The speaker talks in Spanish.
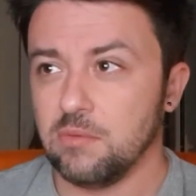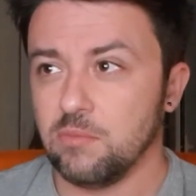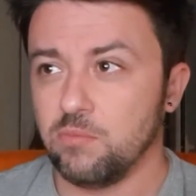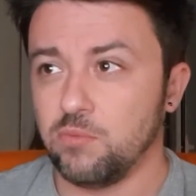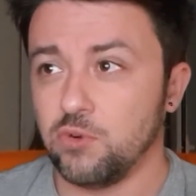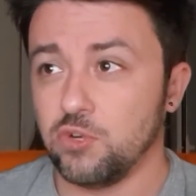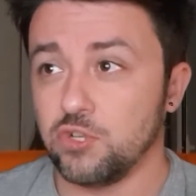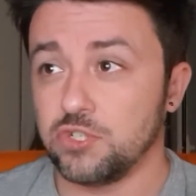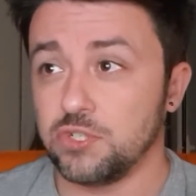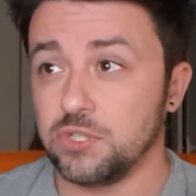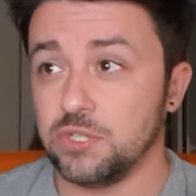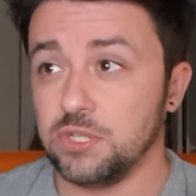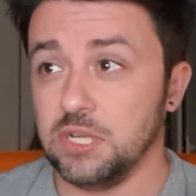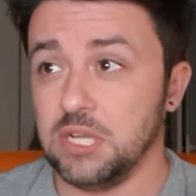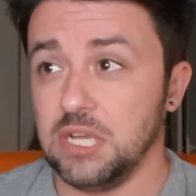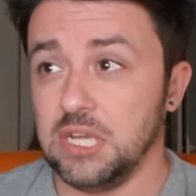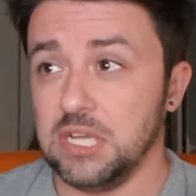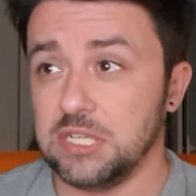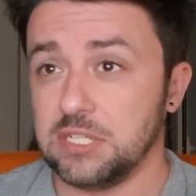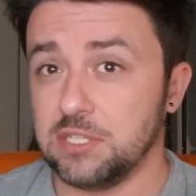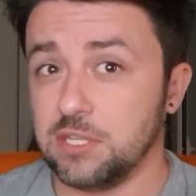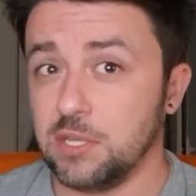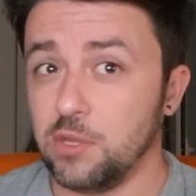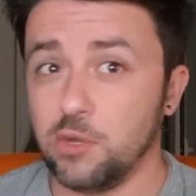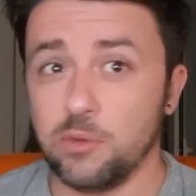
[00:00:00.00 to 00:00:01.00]
Pues
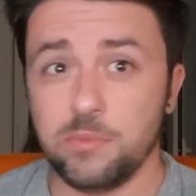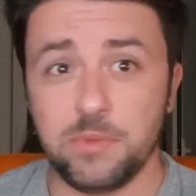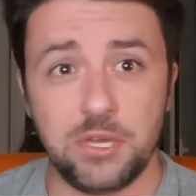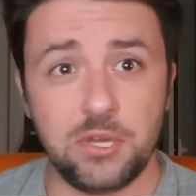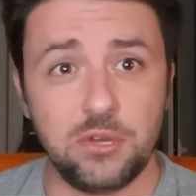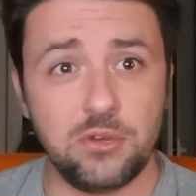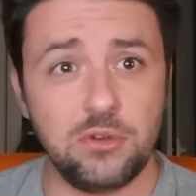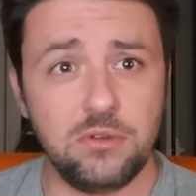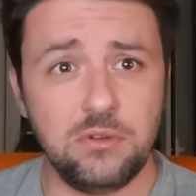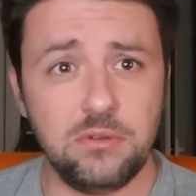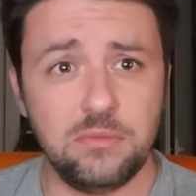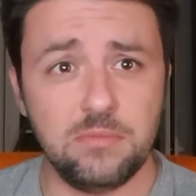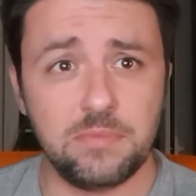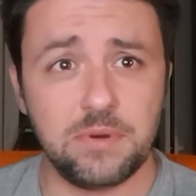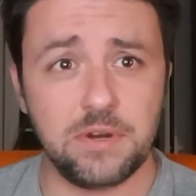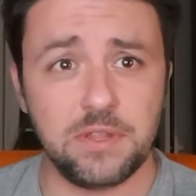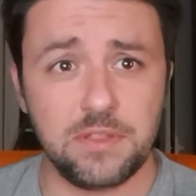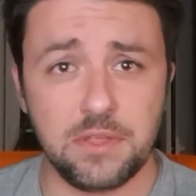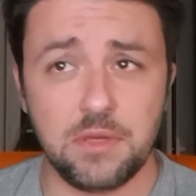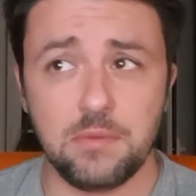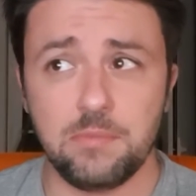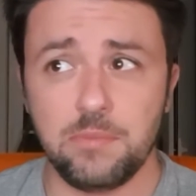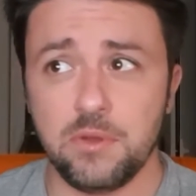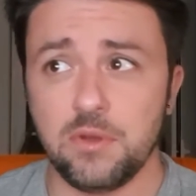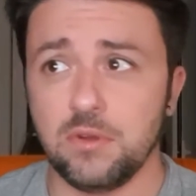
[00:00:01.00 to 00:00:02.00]
este domingo, en
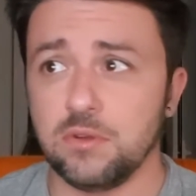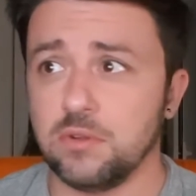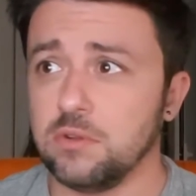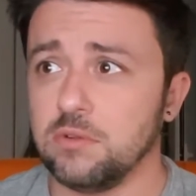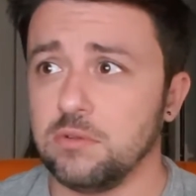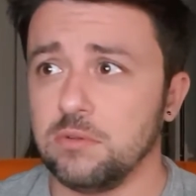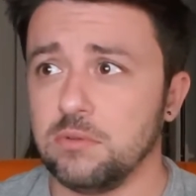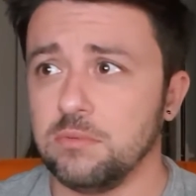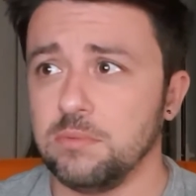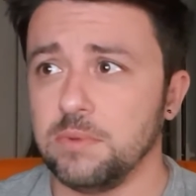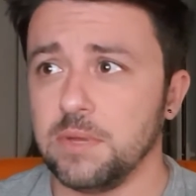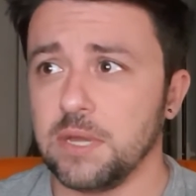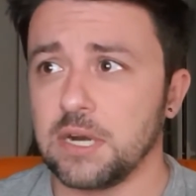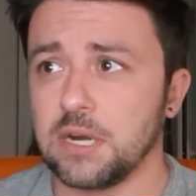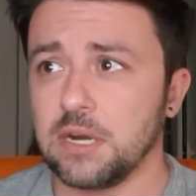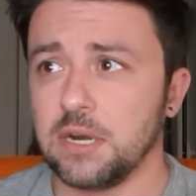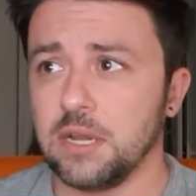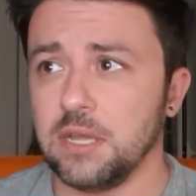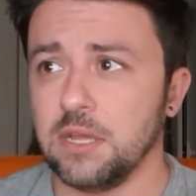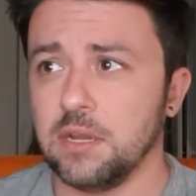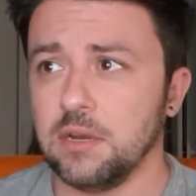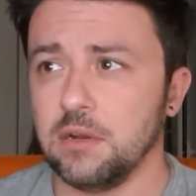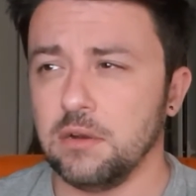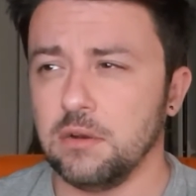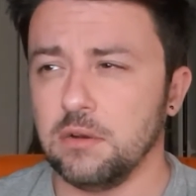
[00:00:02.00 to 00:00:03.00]
principio, el,
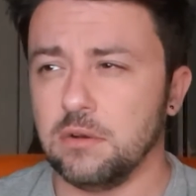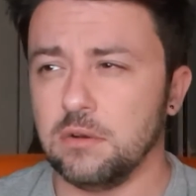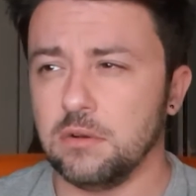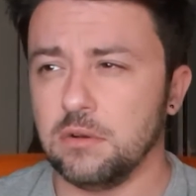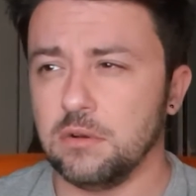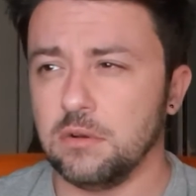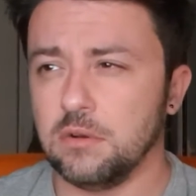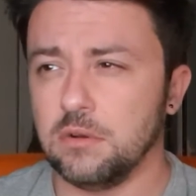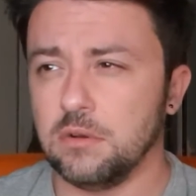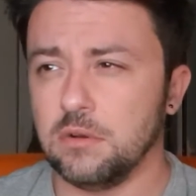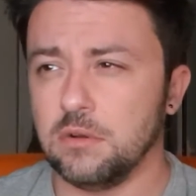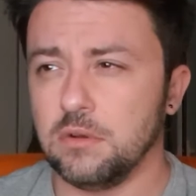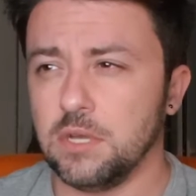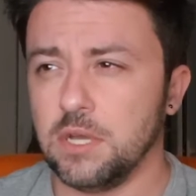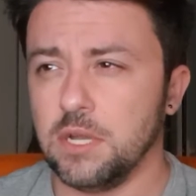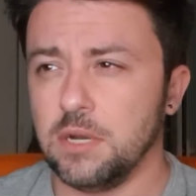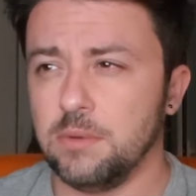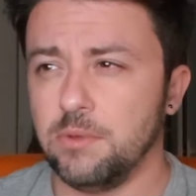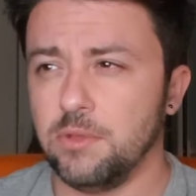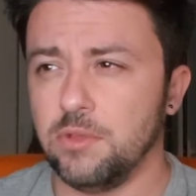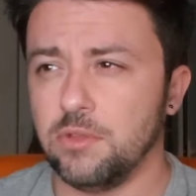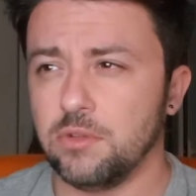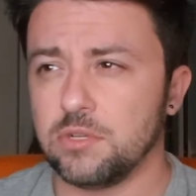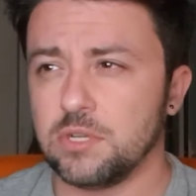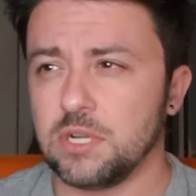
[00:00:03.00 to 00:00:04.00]
el, el
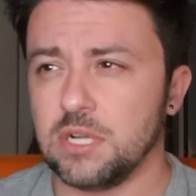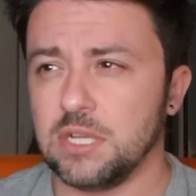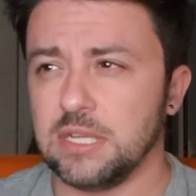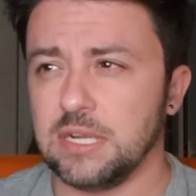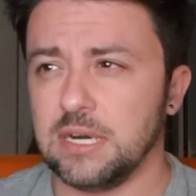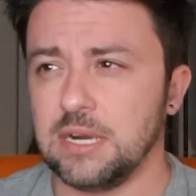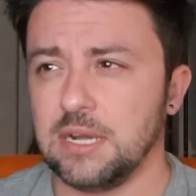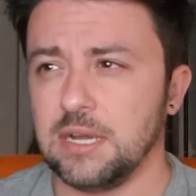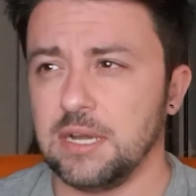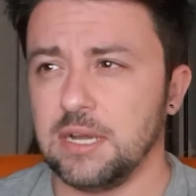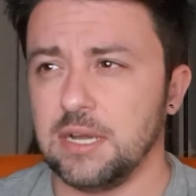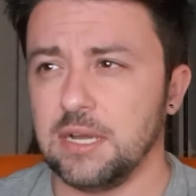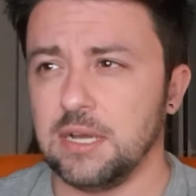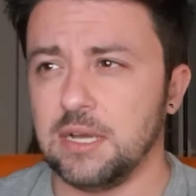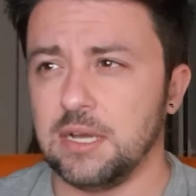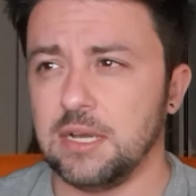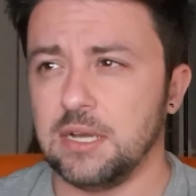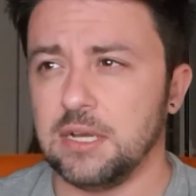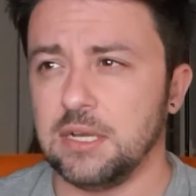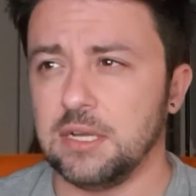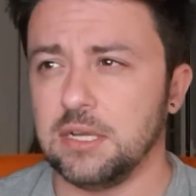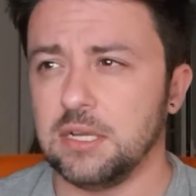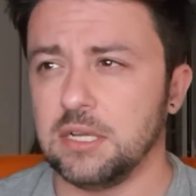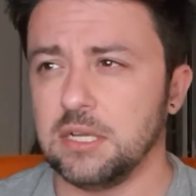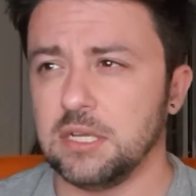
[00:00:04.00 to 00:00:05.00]
vídeo
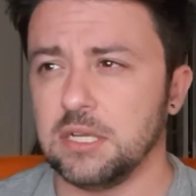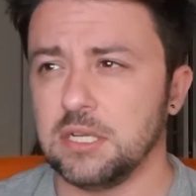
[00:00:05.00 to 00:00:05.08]
saldrá